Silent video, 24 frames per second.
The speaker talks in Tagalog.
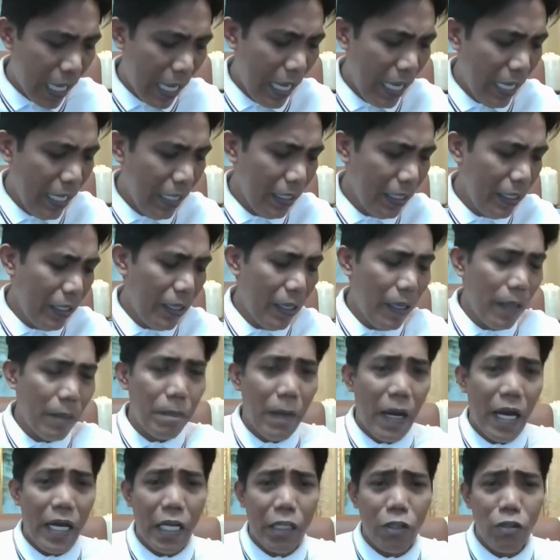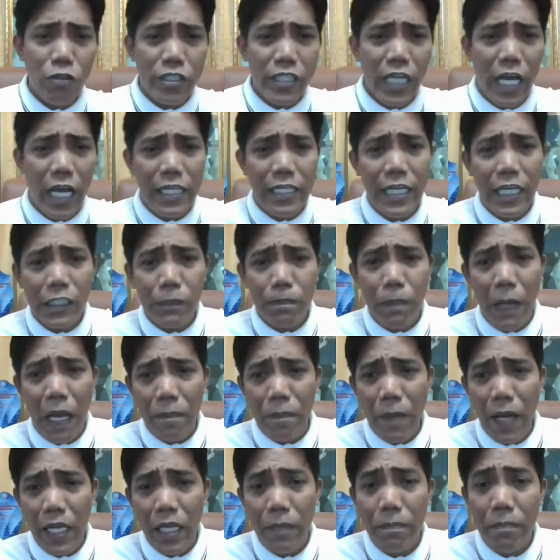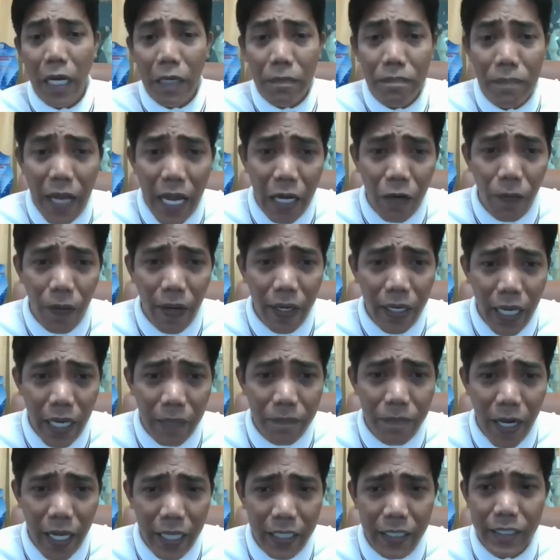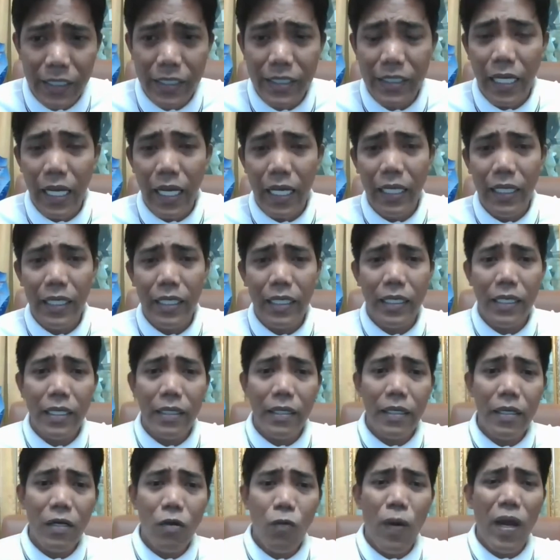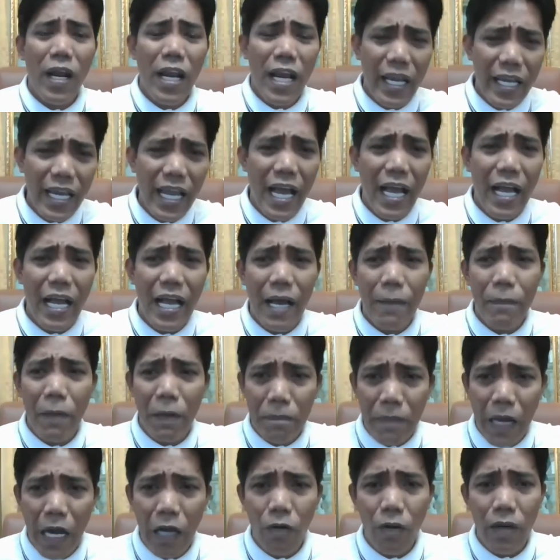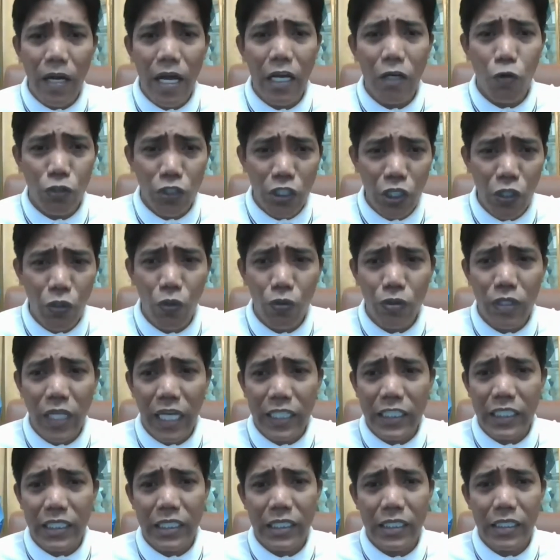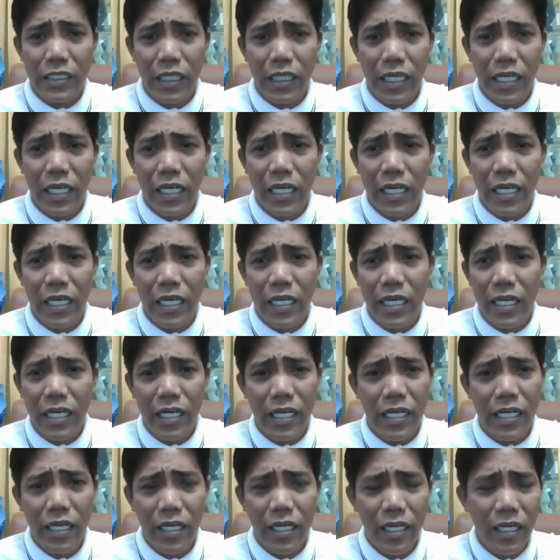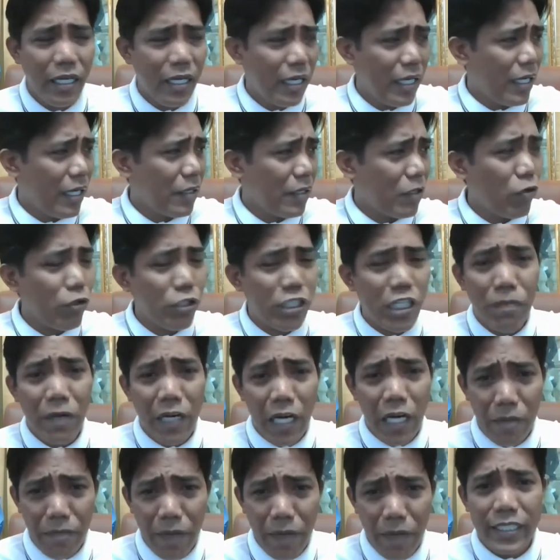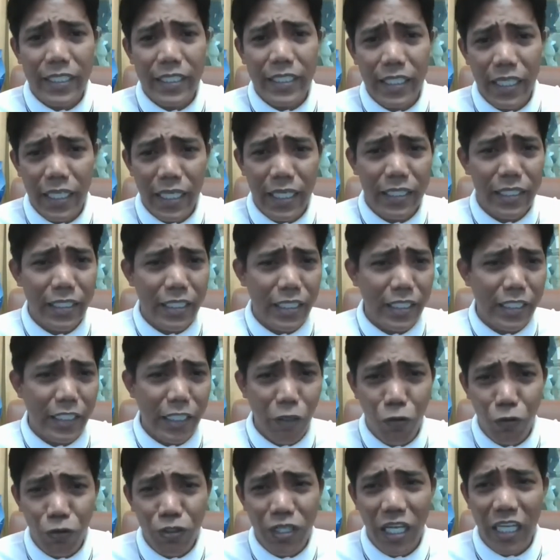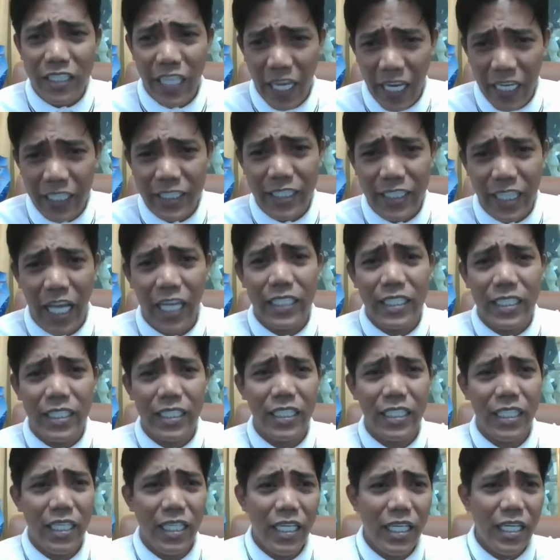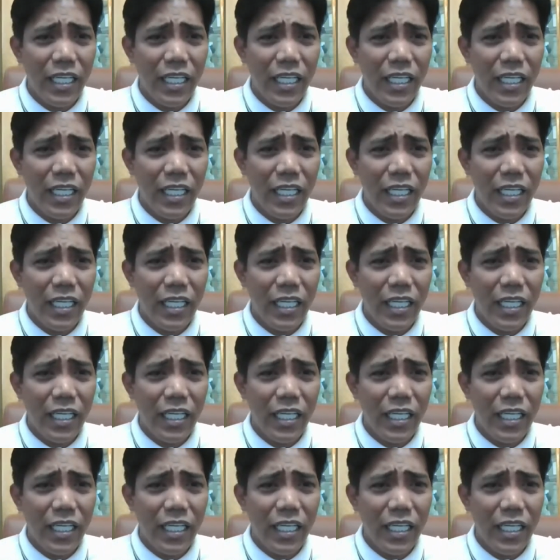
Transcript: Ha? Para doon sa alias Papay, magbago ka na, Brad. Ha? Walang hiya ka, magbago ka. Kung si Judas, uh, kung si Barabas, uh, si Judas, si Hestas,